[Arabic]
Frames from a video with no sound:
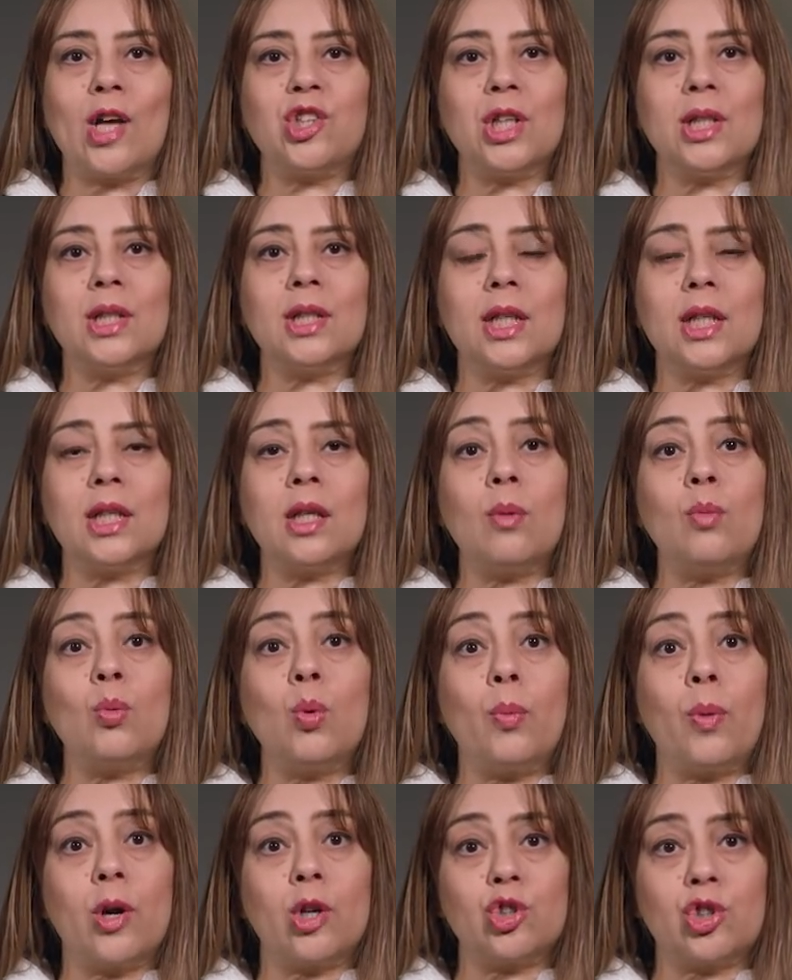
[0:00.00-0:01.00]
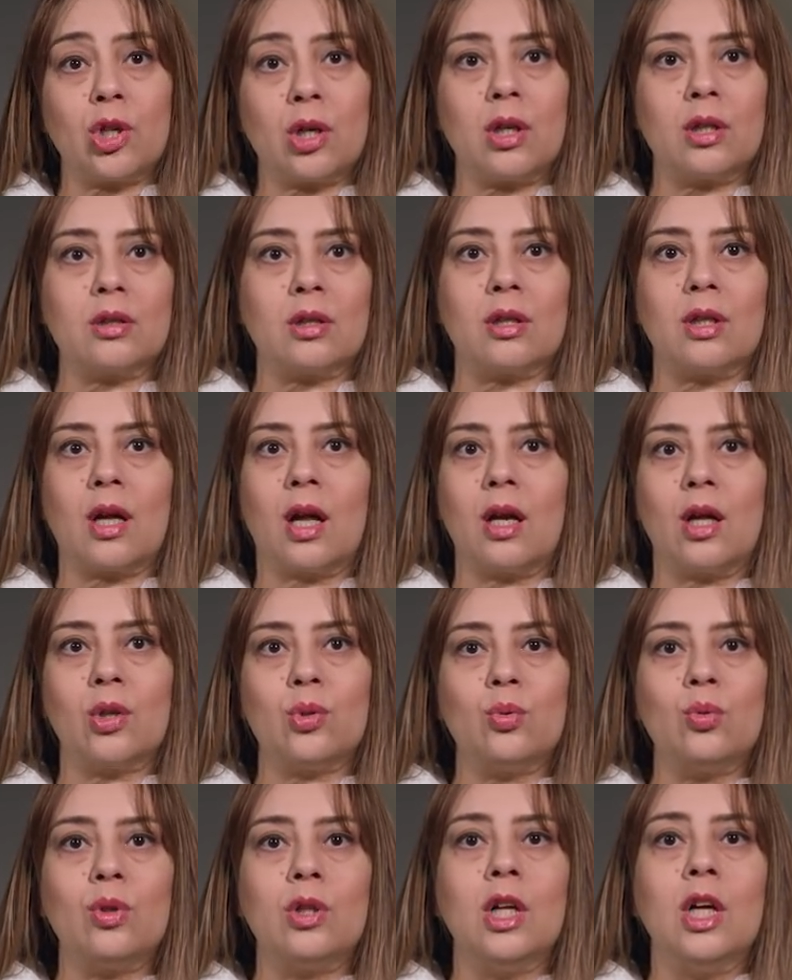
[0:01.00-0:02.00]
وعشان كده مباشرة
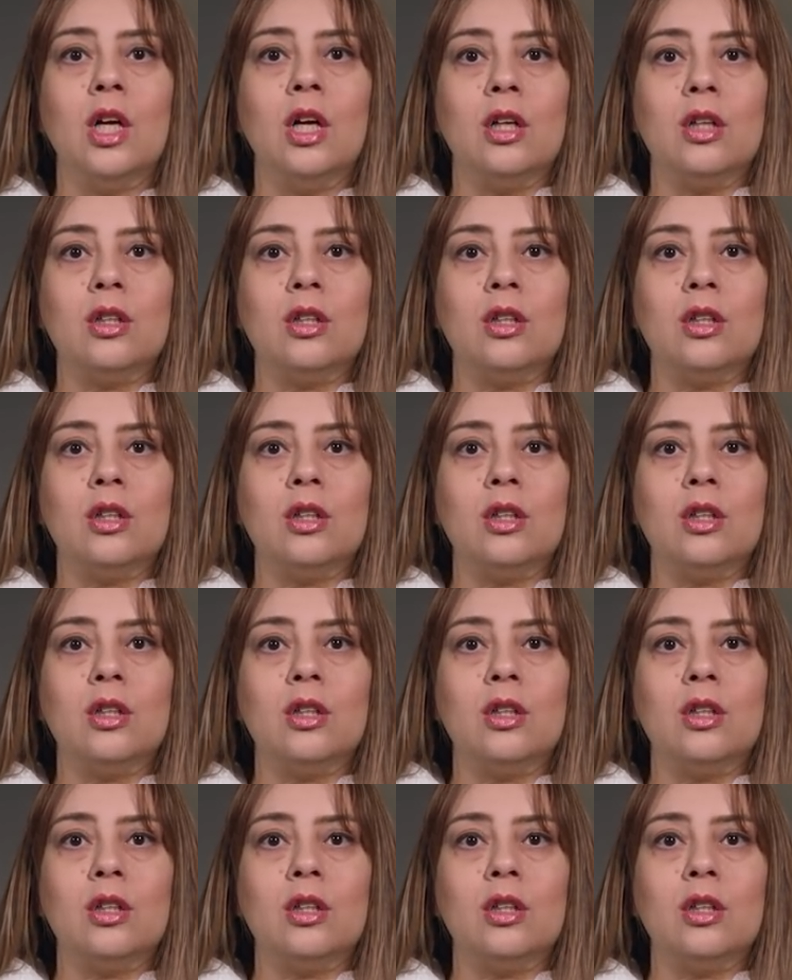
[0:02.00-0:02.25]
على طول